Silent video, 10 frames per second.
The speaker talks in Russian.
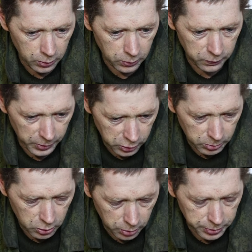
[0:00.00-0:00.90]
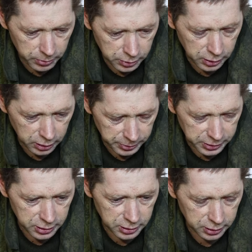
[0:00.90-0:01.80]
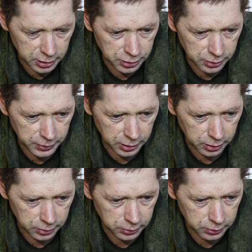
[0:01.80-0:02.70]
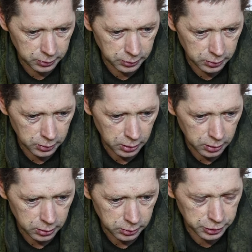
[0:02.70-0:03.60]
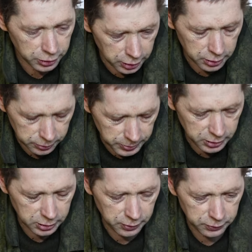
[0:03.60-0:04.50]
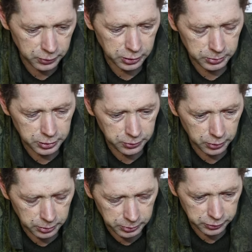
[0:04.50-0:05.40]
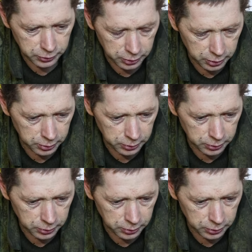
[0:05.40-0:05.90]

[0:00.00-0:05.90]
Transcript: В моем окопе было непосредственно три человека. Четыре вместе со взводным, четвертый был взводный.